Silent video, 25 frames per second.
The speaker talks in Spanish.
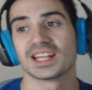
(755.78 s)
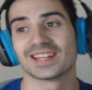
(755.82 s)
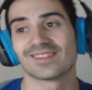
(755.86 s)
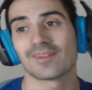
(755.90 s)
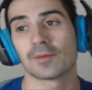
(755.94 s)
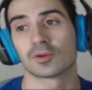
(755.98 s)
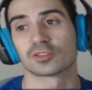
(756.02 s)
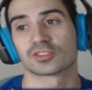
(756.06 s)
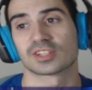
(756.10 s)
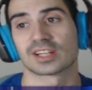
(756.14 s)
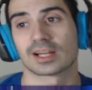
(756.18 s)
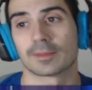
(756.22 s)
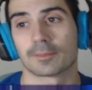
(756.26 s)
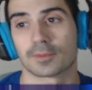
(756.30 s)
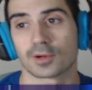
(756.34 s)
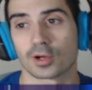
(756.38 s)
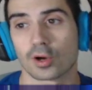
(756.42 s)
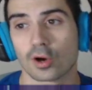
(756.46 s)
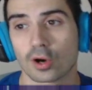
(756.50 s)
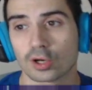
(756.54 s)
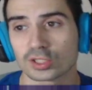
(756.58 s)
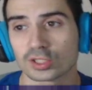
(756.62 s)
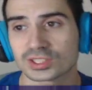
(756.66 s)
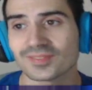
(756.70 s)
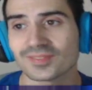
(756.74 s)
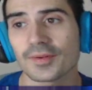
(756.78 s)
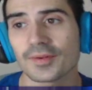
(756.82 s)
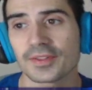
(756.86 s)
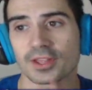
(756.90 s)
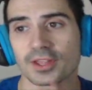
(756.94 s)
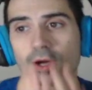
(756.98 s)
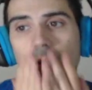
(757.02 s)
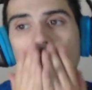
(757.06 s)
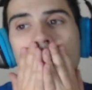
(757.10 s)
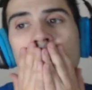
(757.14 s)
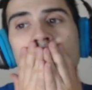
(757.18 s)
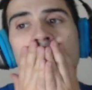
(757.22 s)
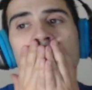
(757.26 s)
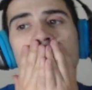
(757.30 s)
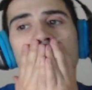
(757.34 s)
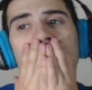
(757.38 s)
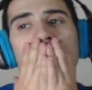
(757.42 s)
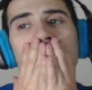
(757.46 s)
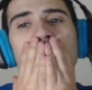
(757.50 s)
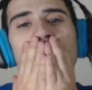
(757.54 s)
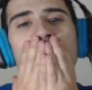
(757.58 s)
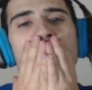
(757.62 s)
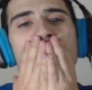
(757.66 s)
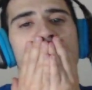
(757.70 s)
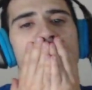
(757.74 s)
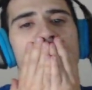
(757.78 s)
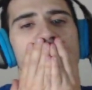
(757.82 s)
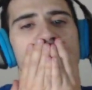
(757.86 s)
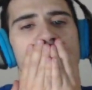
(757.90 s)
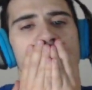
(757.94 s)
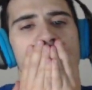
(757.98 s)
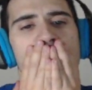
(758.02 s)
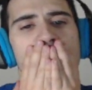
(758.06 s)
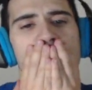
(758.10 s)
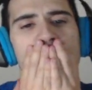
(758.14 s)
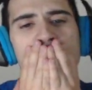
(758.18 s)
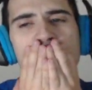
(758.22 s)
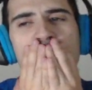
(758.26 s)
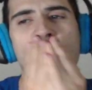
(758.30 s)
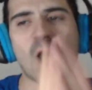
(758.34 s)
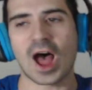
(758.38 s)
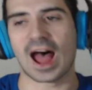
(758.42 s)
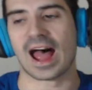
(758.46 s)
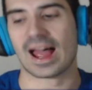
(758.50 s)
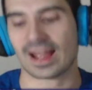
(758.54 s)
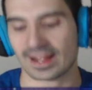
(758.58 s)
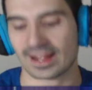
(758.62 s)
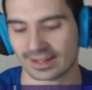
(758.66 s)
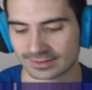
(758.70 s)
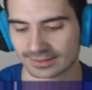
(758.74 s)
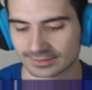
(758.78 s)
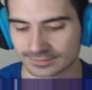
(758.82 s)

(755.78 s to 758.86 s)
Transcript: Y nos vemos en el próximo vídeo ¡Mua!